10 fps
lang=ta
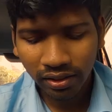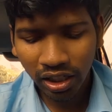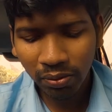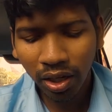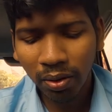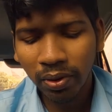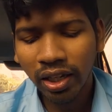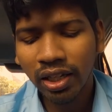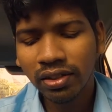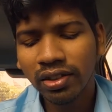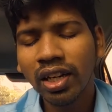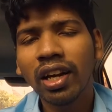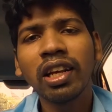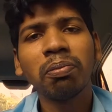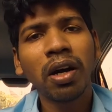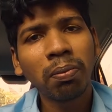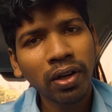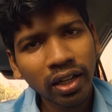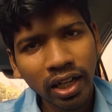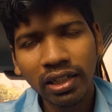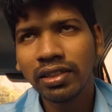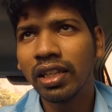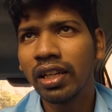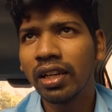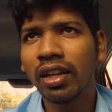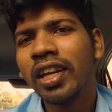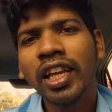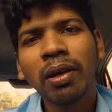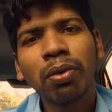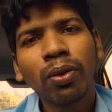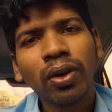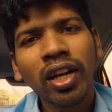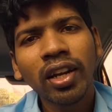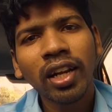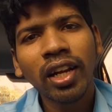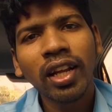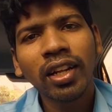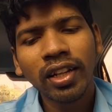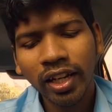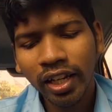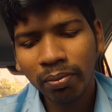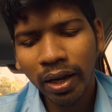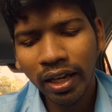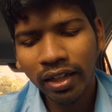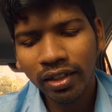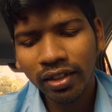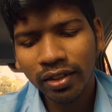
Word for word: சிக்மா மேன் டஸ் நாட் லைக் பாப்புலர் கல்ச்சர் நீங்கள் இப்போ கொண்டாடுறீங்களே நிறைய பேண்டு